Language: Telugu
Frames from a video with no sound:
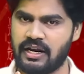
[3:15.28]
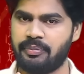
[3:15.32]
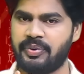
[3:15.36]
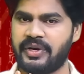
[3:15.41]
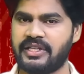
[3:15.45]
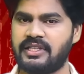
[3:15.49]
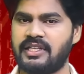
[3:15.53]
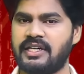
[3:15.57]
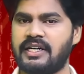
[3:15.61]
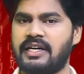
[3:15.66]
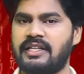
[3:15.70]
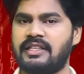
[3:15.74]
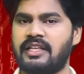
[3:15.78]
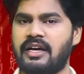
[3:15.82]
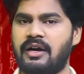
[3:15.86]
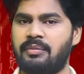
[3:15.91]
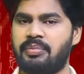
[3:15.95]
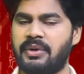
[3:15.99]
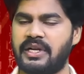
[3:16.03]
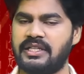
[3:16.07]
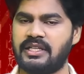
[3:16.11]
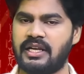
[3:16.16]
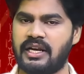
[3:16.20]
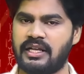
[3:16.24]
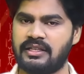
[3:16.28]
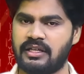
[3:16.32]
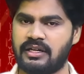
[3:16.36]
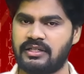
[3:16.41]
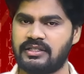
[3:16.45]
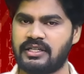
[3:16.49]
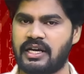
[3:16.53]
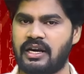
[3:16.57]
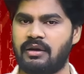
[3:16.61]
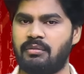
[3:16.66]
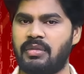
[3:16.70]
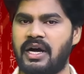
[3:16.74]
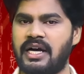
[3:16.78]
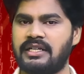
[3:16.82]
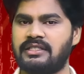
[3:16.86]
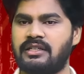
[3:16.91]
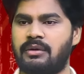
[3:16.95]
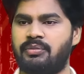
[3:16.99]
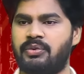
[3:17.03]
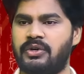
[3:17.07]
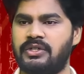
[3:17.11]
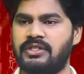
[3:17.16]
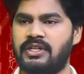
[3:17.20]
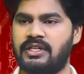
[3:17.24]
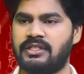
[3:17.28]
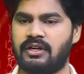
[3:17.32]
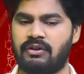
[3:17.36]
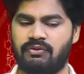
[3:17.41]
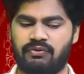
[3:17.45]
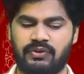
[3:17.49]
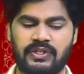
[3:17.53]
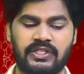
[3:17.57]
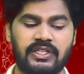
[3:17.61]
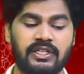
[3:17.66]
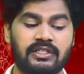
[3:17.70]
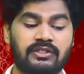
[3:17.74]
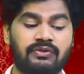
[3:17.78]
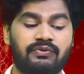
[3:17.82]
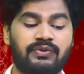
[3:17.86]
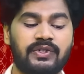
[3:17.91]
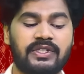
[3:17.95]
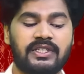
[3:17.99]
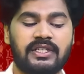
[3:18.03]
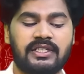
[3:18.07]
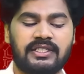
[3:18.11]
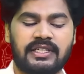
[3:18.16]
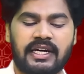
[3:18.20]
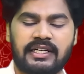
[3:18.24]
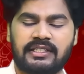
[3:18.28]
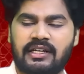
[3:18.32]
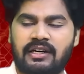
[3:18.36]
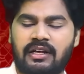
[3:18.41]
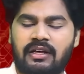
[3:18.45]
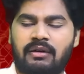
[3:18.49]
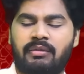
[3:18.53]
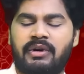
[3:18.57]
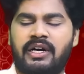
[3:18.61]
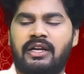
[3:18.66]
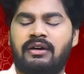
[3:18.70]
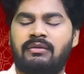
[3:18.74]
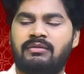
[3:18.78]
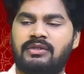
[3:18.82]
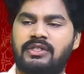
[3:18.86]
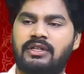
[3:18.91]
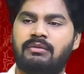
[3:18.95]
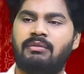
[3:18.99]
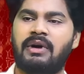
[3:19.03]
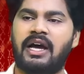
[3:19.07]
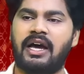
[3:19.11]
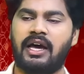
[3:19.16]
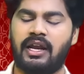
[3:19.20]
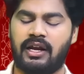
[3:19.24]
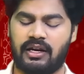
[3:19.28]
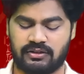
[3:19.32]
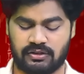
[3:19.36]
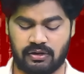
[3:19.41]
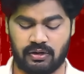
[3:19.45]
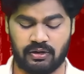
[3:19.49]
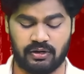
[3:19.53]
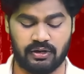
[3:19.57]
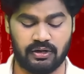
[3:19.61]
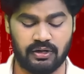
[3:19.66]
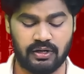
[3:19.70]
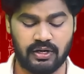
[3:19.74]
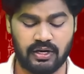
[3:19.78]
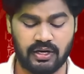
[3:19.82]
చాలా పెద్ద కథ ప్రజలందరూ చాలా బాగా సపోర్ట్ చేస్తున్నారు విజిల్స్ విజిల్స్ చేస్తున్నారు మేడం సినిమా హాల్స్ లో